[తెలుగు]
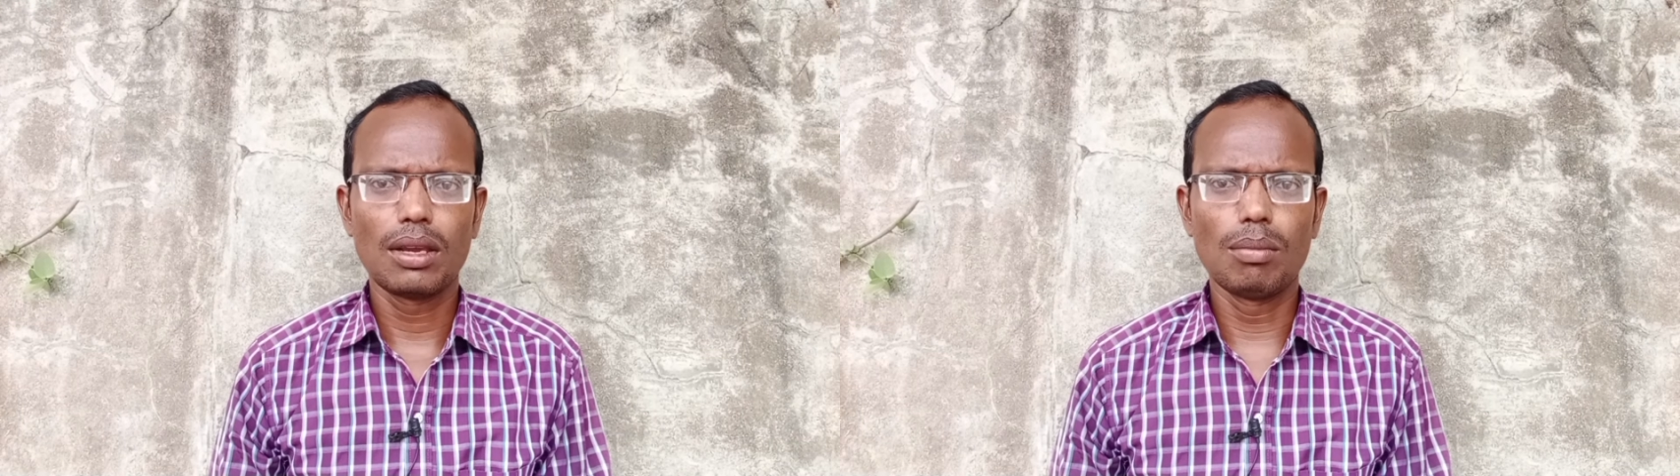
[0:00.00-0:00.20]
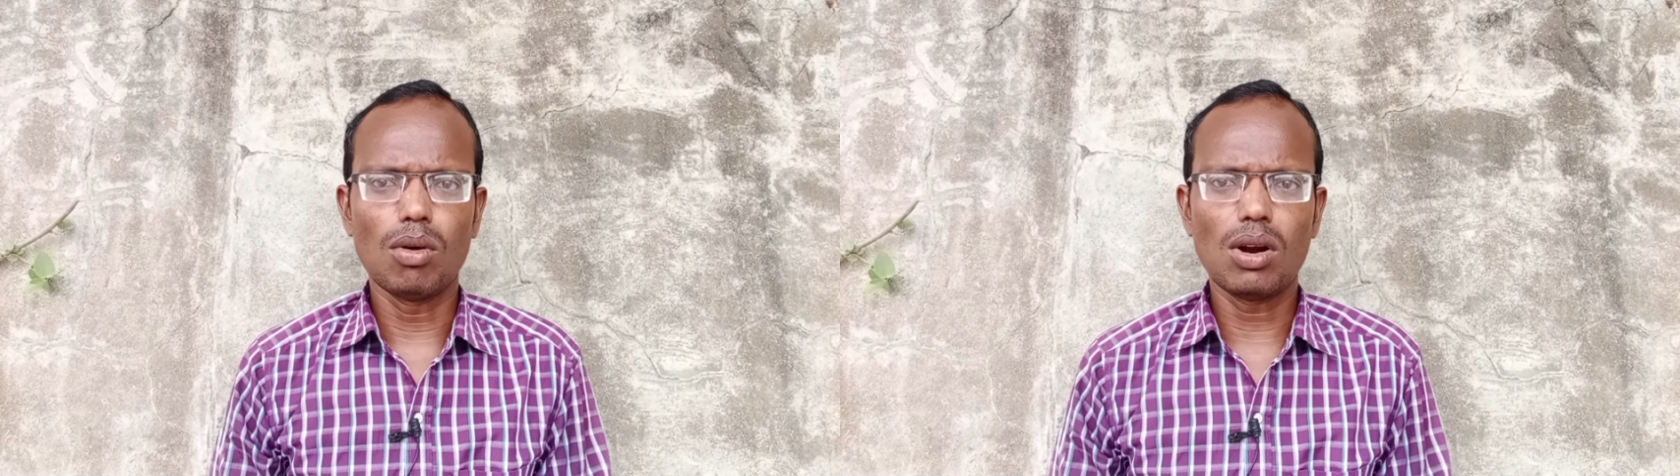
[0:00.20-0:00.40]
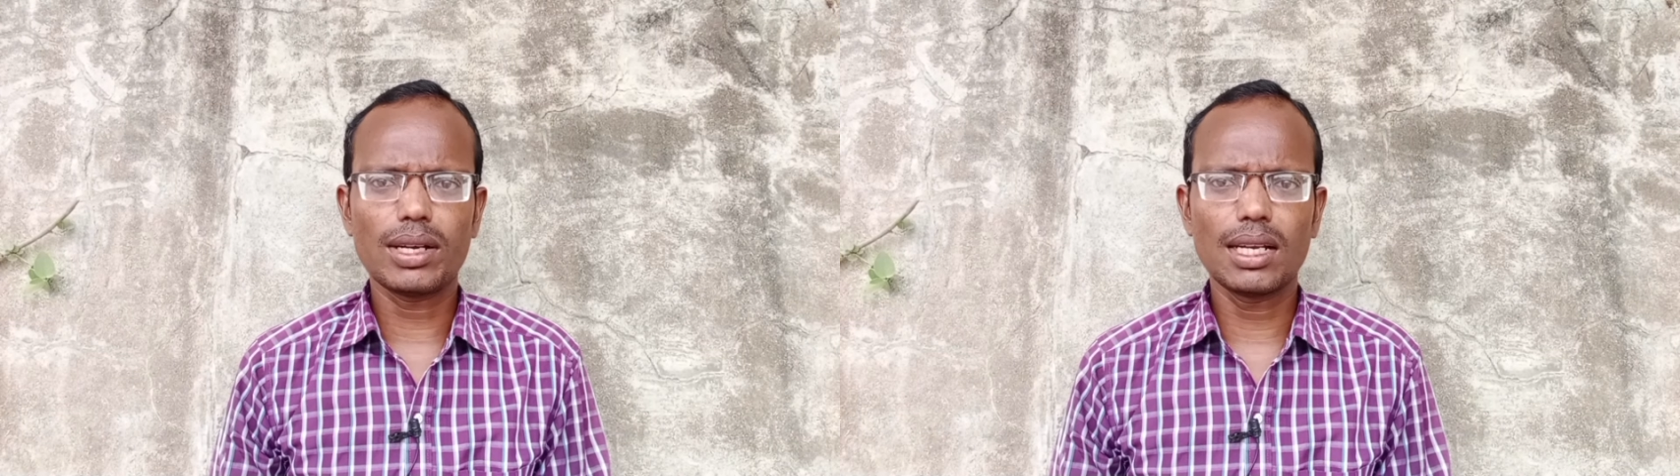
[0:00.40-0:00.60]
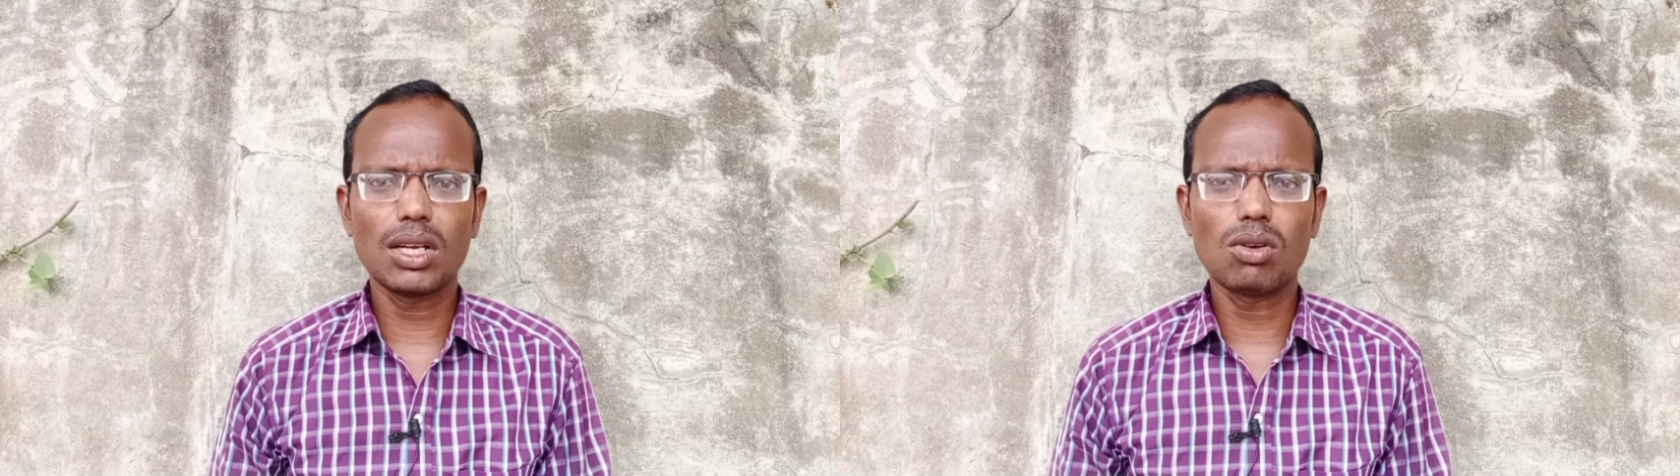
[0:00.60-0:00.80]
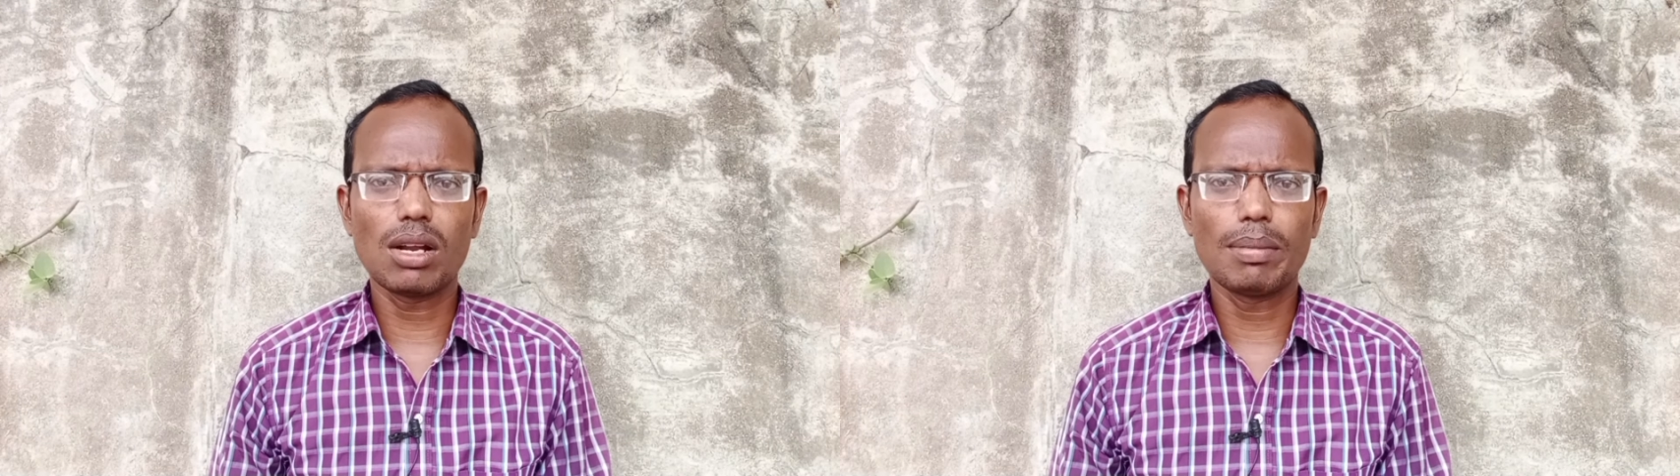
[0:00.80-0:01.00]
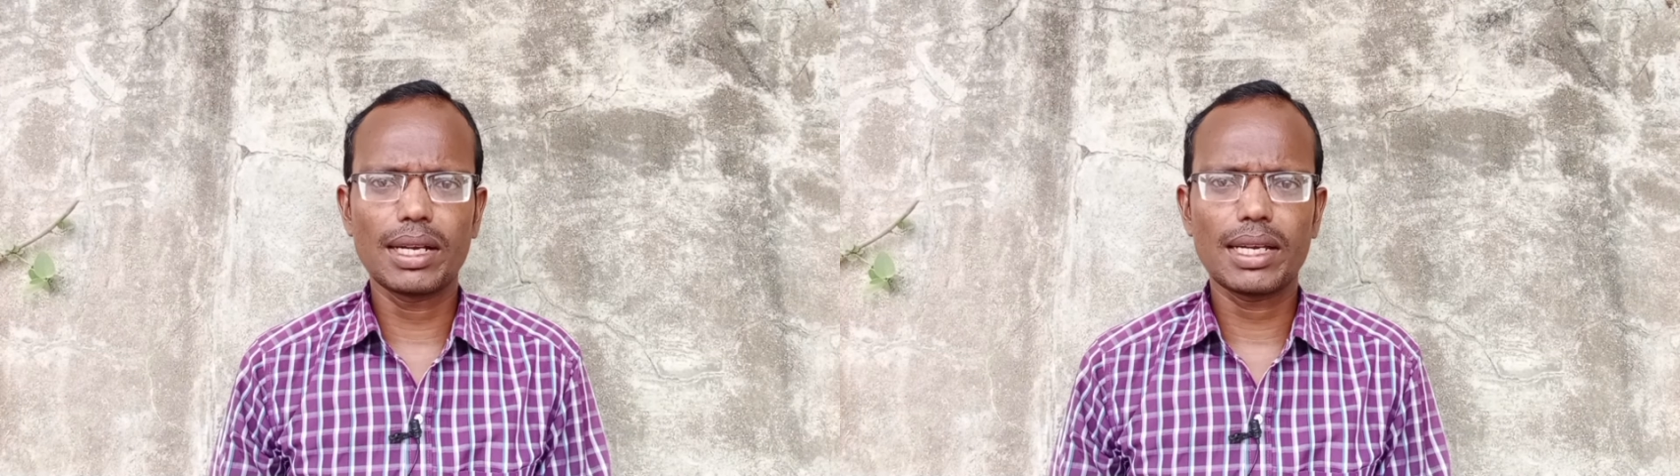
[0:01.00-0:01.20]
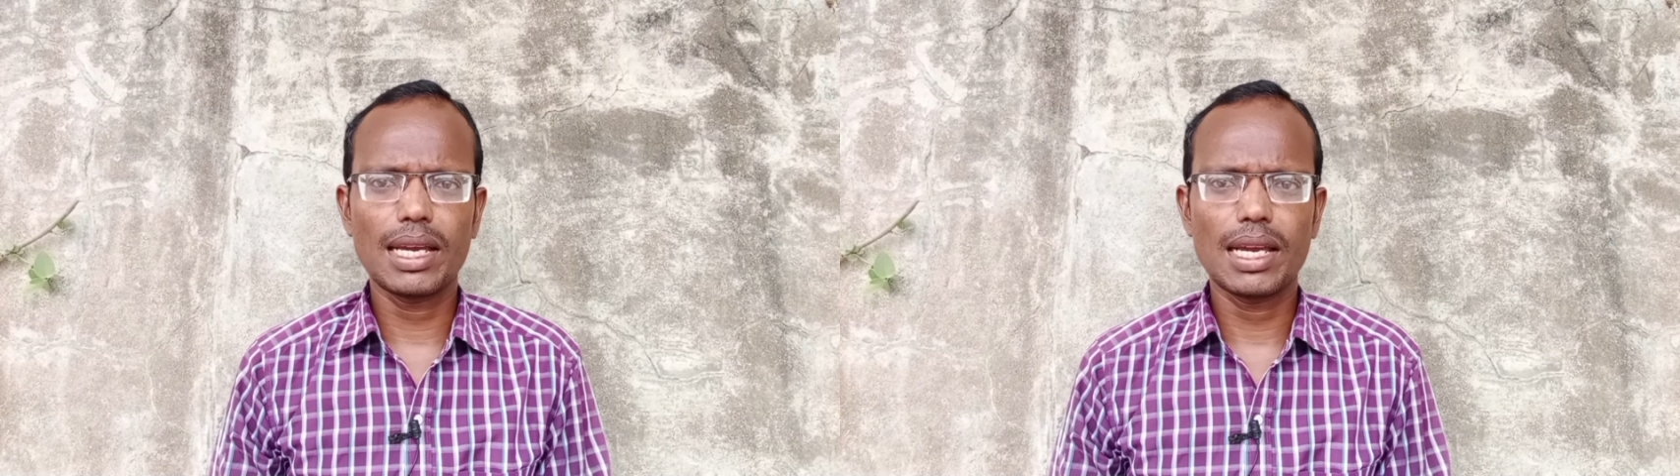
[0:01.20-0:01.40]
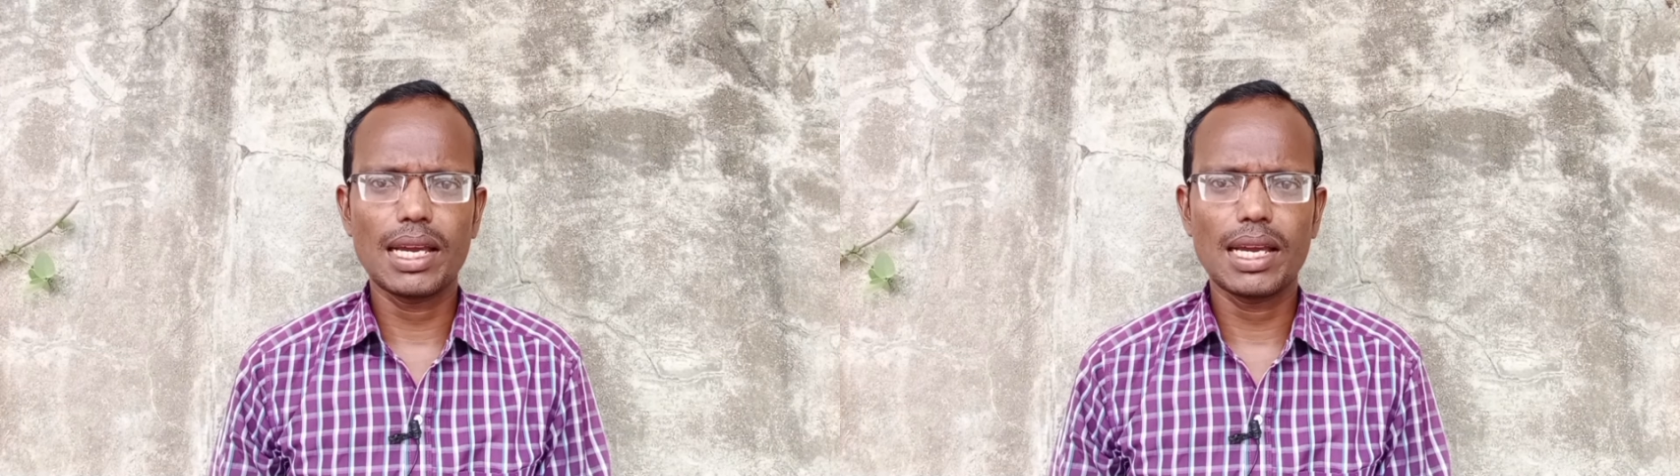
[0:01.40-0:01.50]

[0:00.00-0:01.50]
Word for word: ఈ మోటార్లో కూడా మనకి